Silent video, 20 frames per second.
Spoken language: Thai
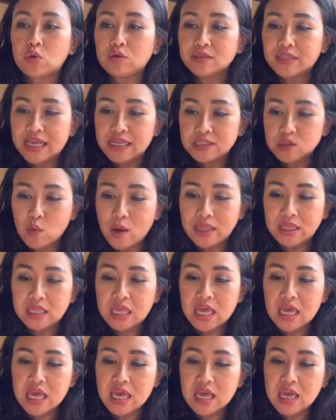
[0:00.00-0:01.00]
ในส่วน
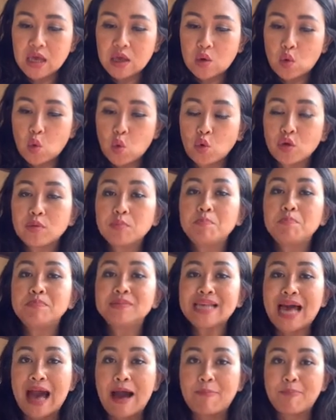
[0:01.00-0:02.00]
ที่คุณ
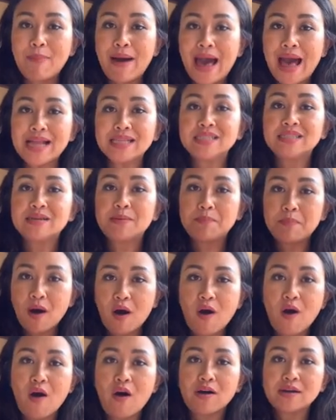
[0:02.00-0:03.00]
สามารถจะบ
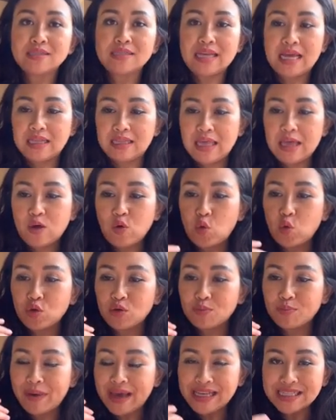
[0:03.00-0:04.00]
อกสิ่งที่คุณ
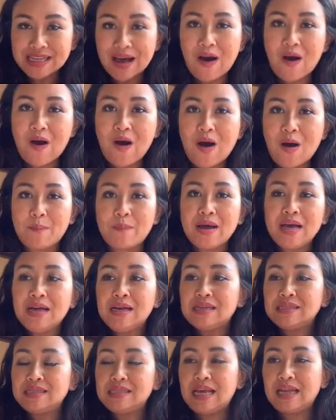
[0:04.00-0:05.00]
ไม่ชอบ
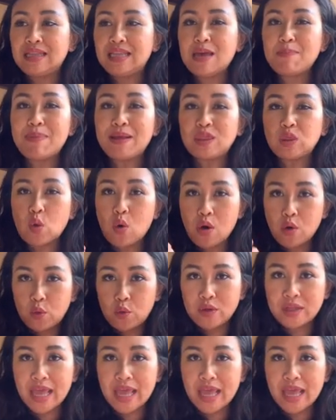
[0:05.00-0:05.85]
สิ่งที่เป็นตัวของคุณ